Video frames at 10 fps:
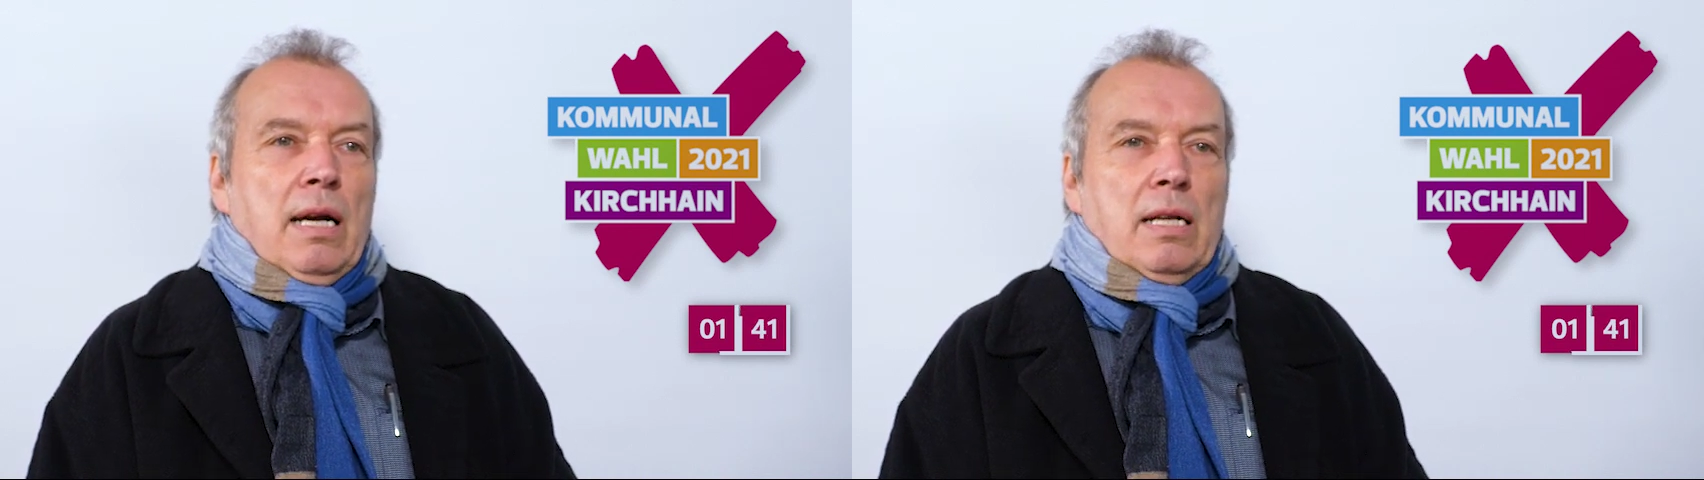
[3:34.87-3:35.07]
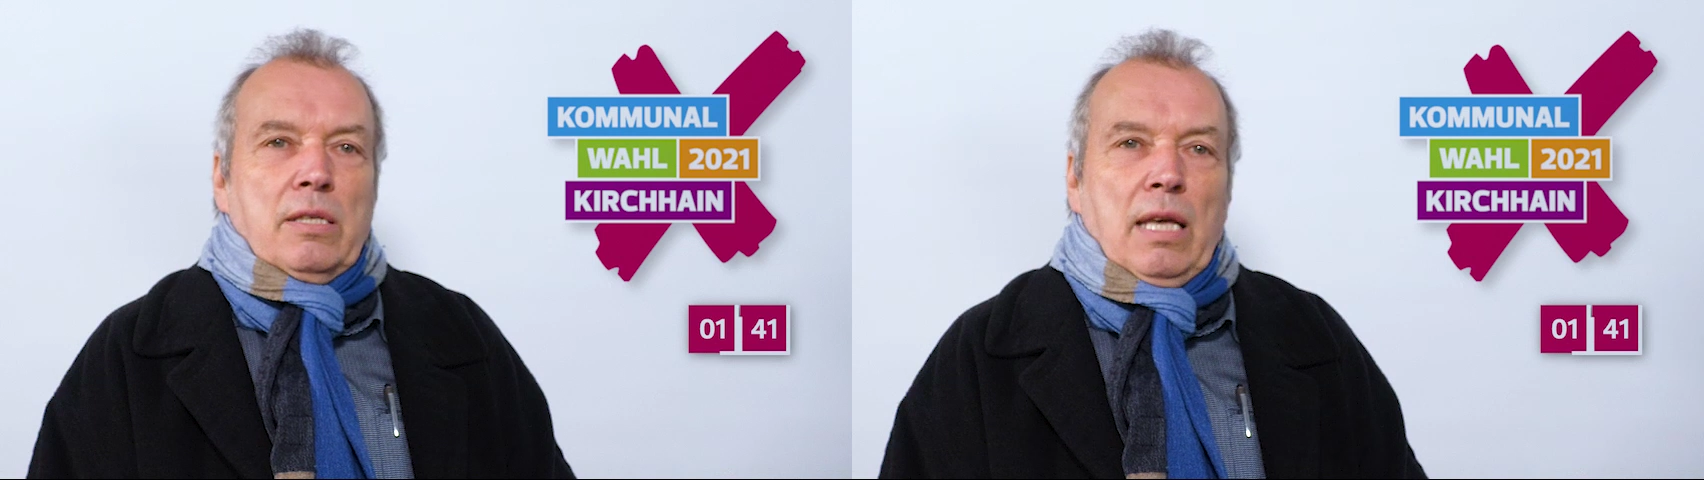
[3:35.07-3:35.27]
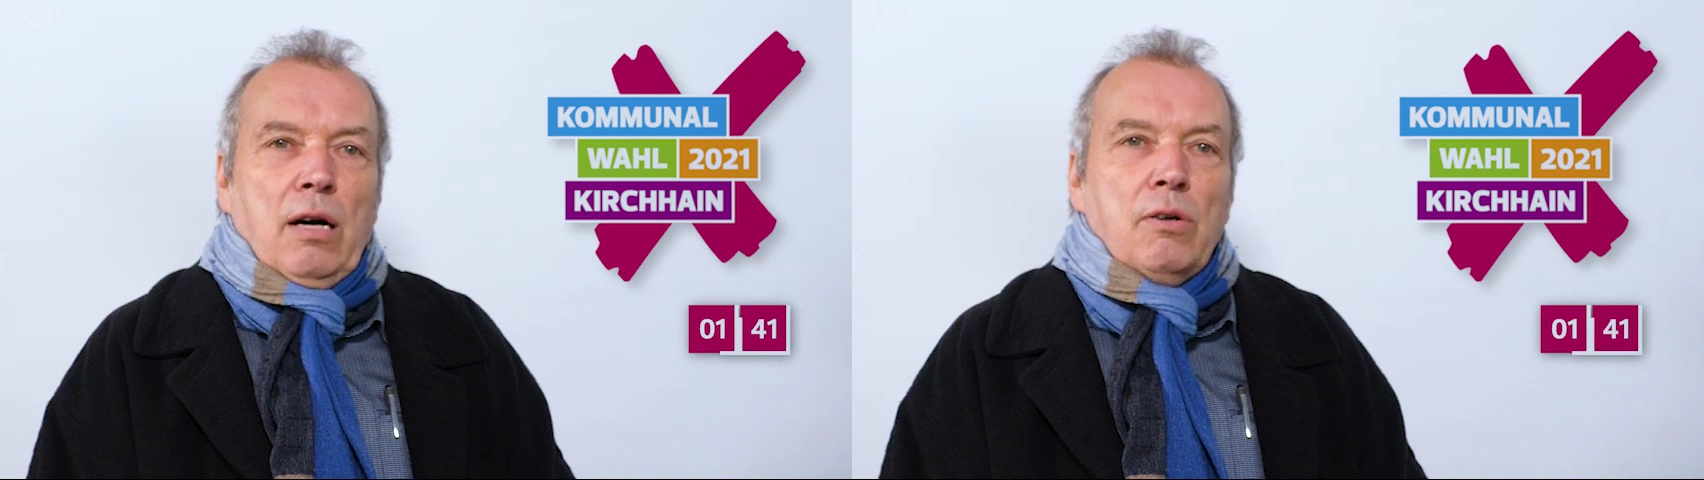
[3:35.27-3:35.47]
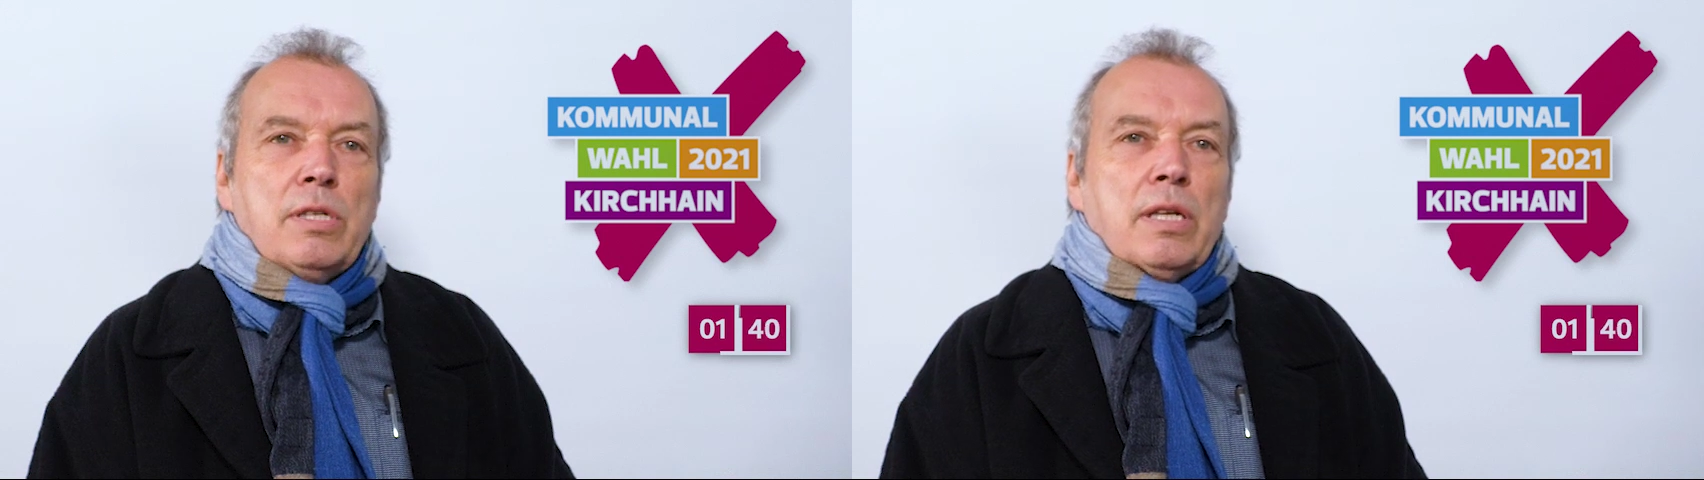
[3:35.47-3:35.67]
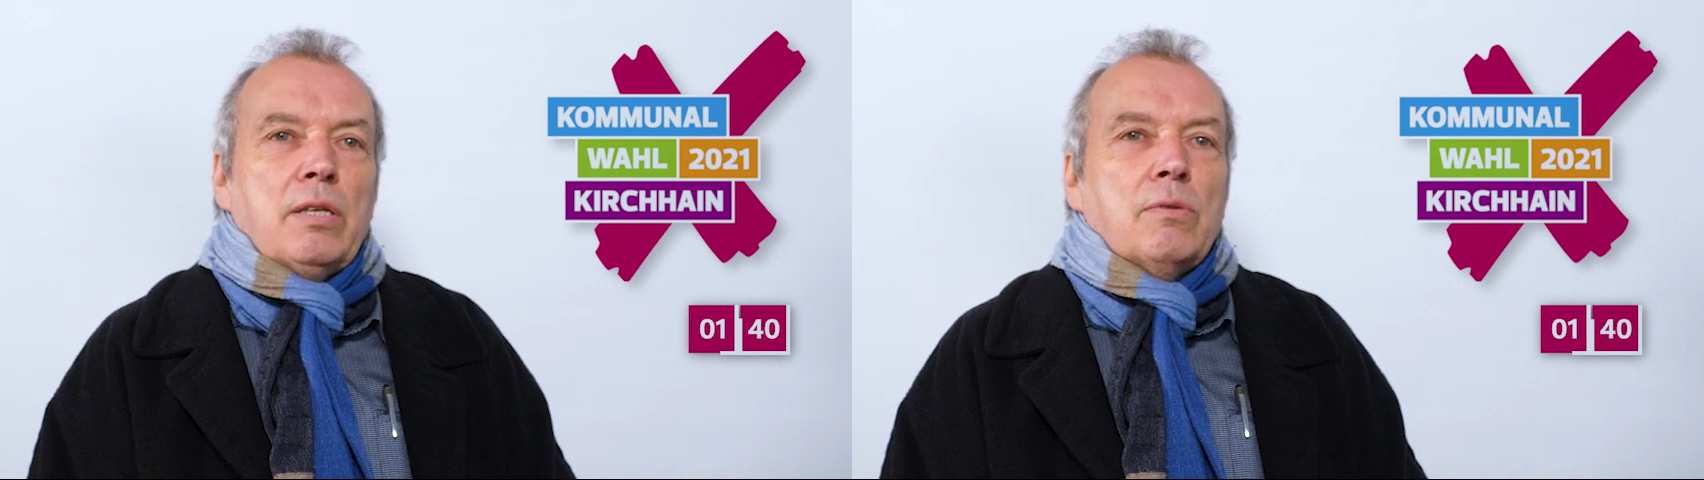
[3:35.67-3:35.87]
Also die
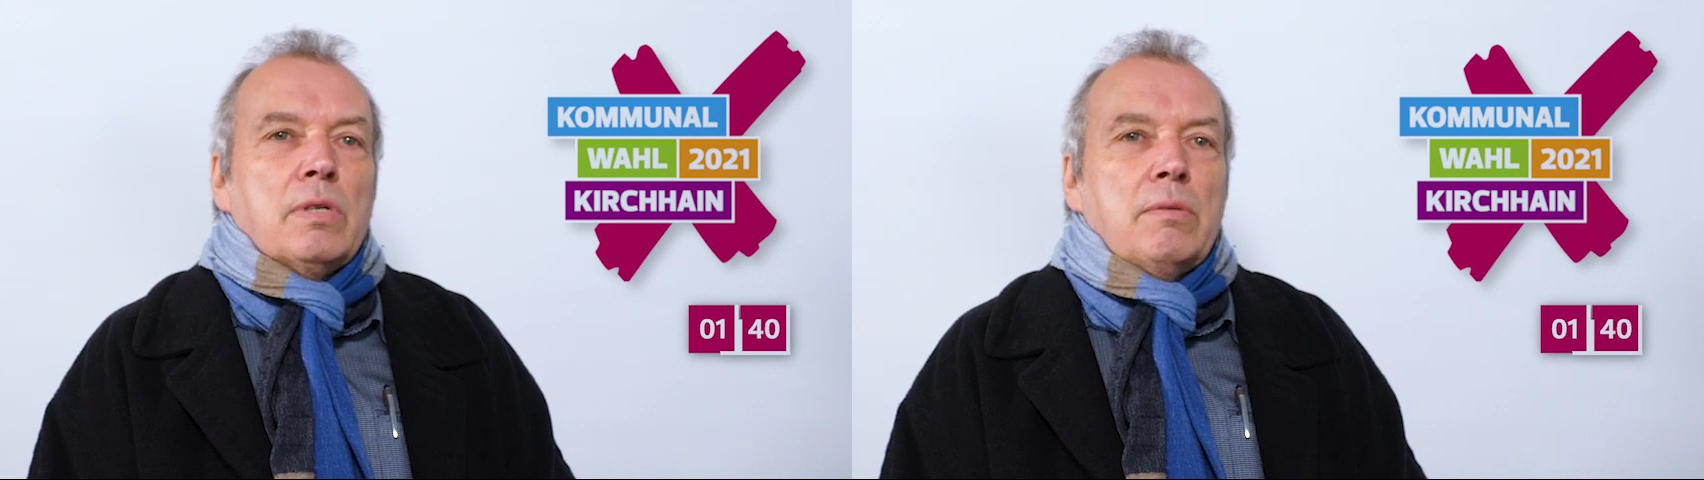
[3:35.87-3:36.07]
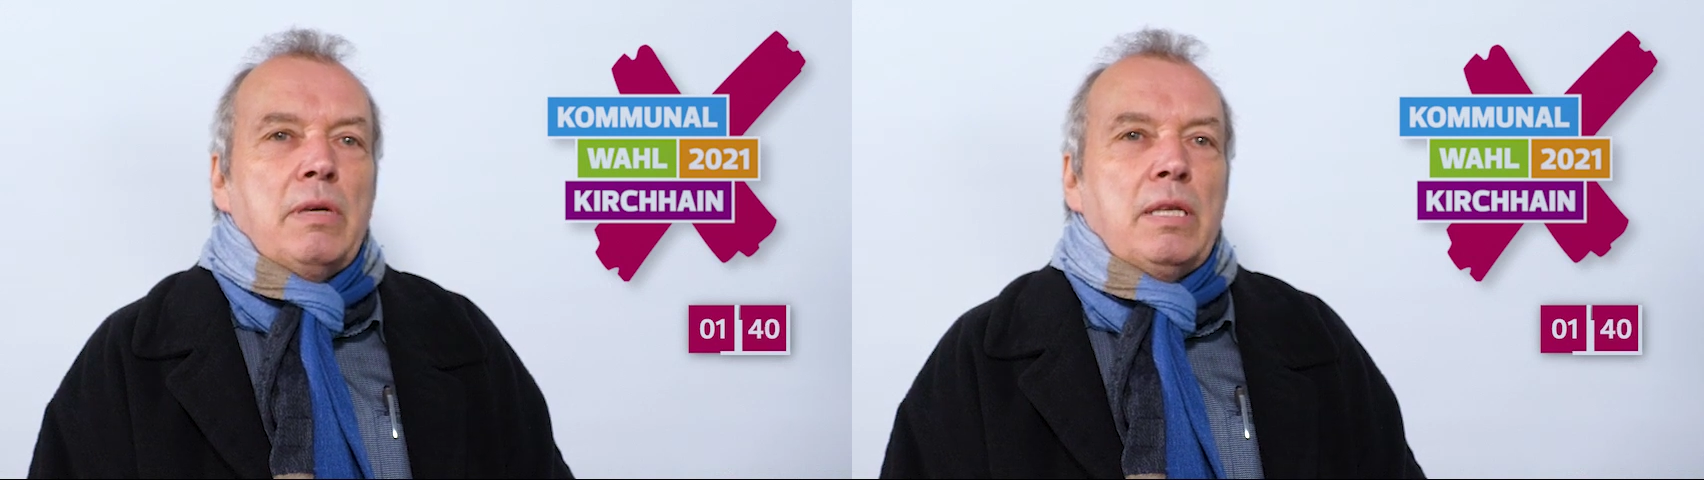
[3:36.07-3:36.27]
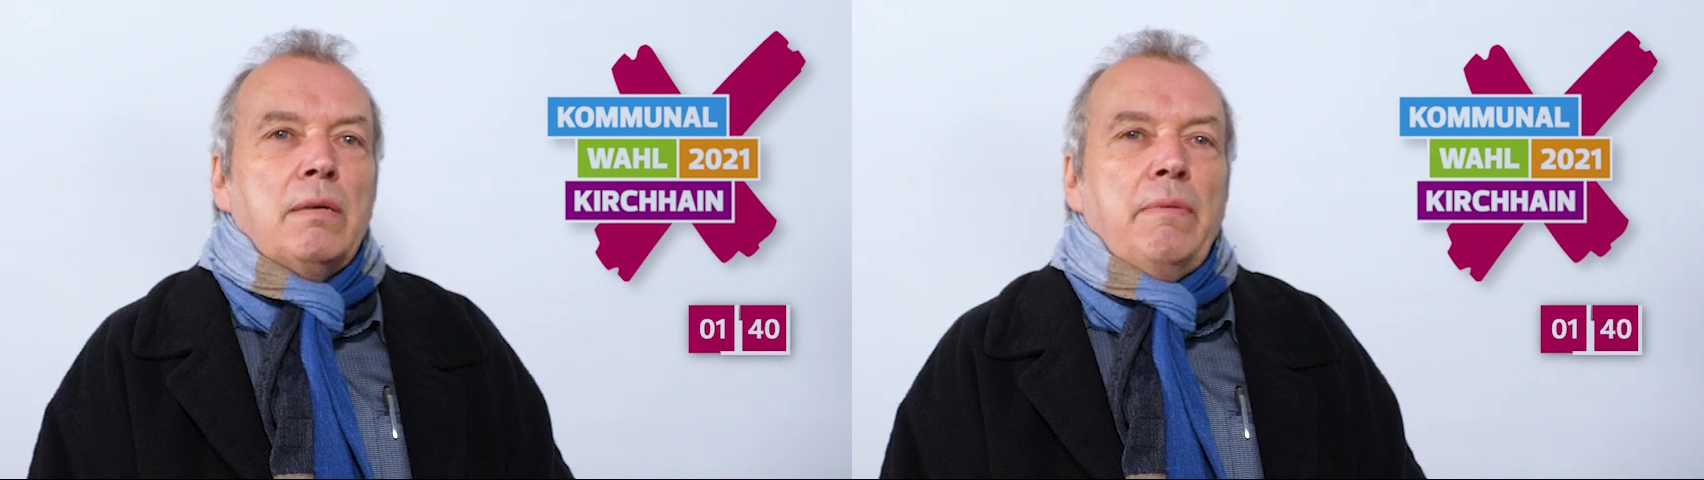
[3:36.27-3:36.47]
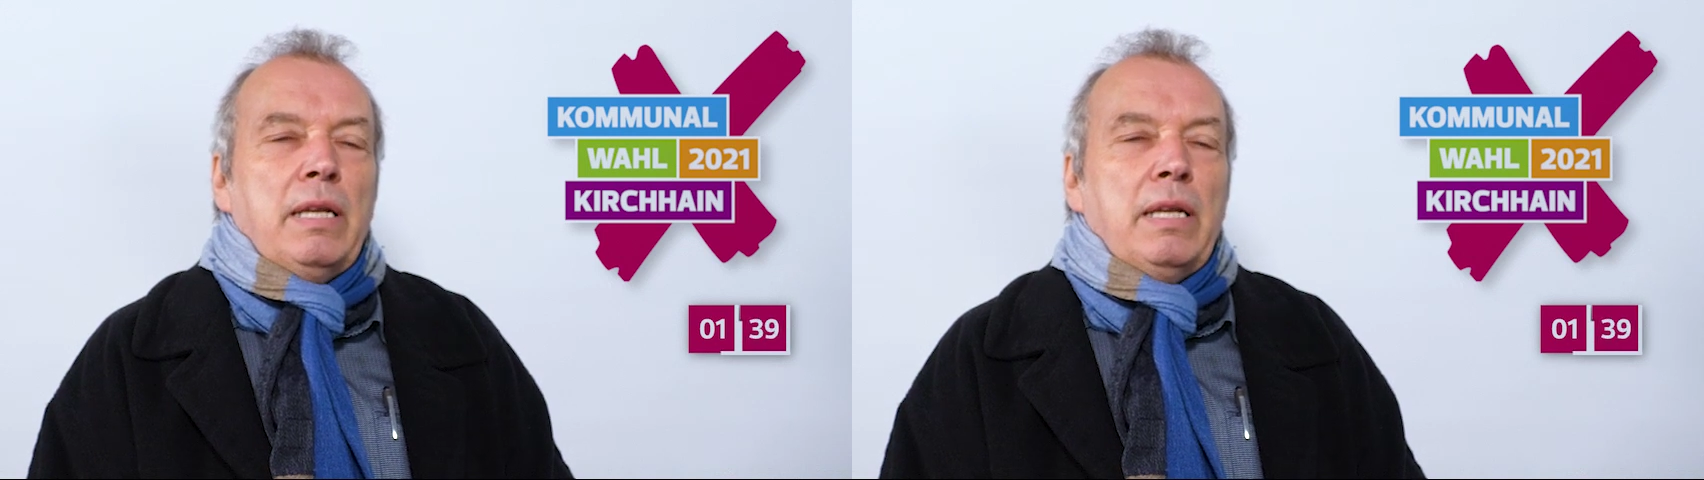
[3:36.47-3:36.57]
Ausrichtung ist wichtig,